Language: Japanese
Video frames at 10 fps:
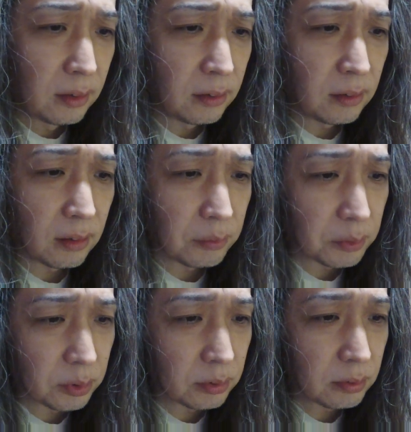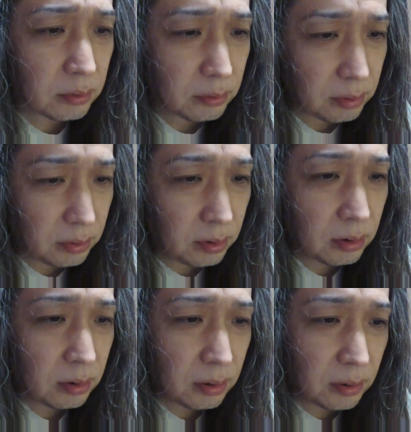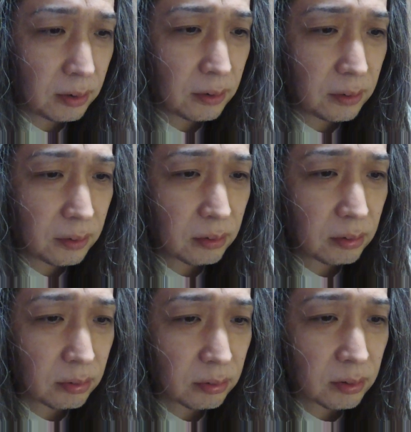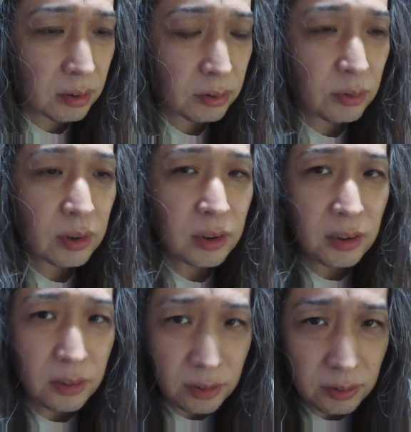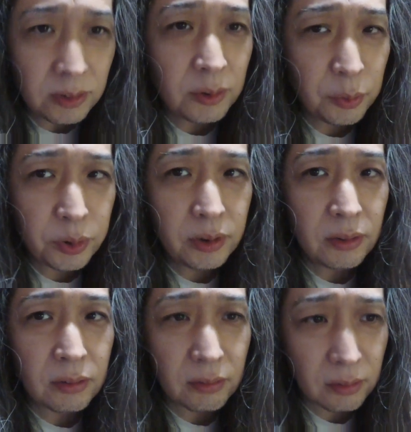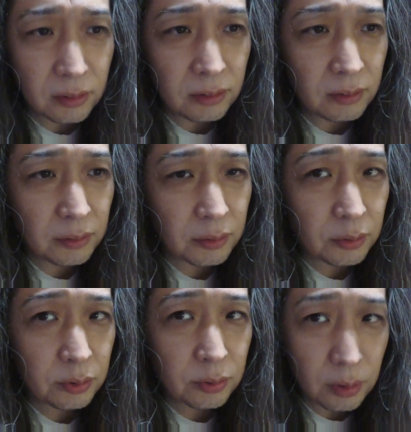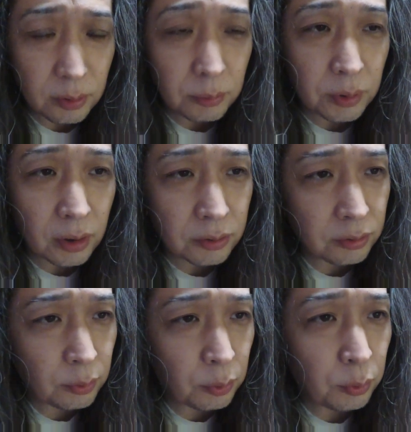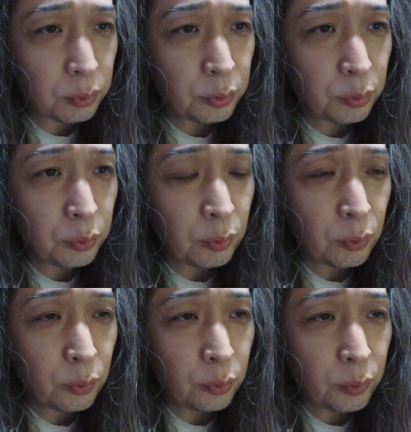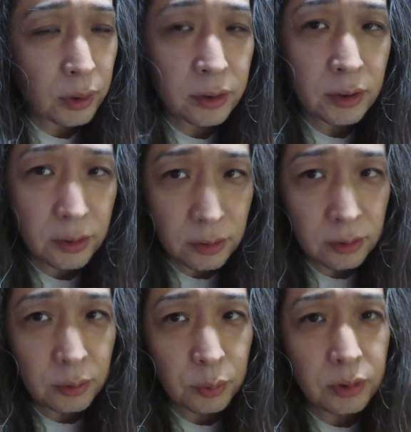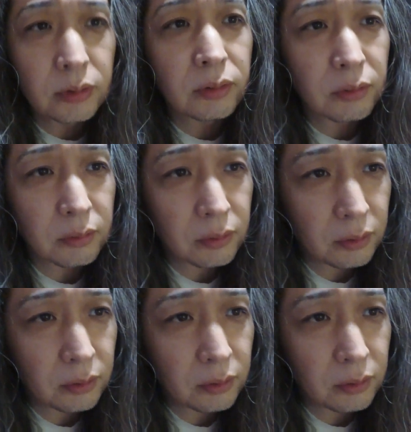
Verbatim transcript: らねいやもう本当に夏は禁止にしてほしいですね少なくとも夏の労働は禁止にしてほしいですよね